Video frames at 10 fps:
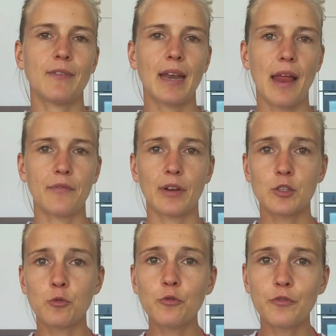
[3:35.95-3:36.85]
wenn einfach
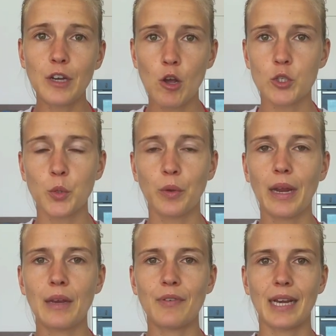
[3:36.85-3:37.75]
zu viel
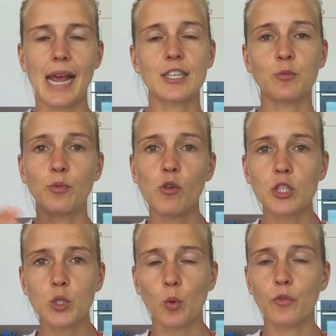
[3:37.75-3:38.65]
Östrogen im Vergleich zum
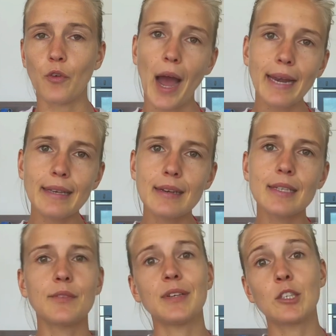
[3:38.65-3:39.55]
Progesteron vorhanden
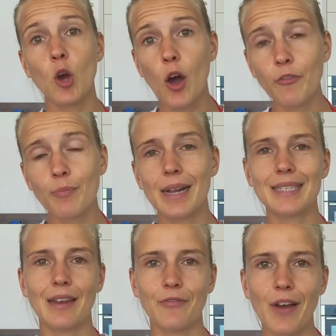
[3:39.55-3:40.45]
ist, wie es oftmals
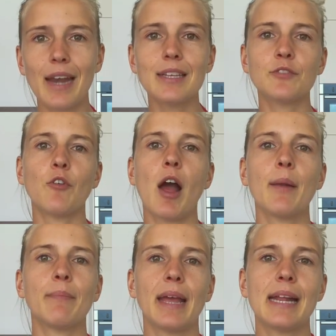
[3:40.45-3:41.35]
der Fall ist, vor
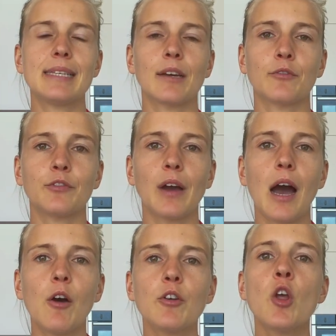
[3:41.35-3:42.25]
allem bei älteren
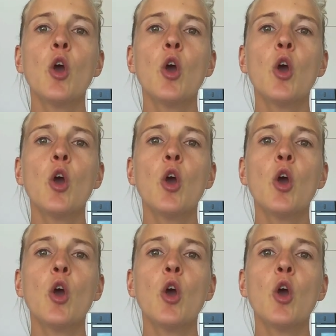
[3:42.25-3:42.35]
Frauen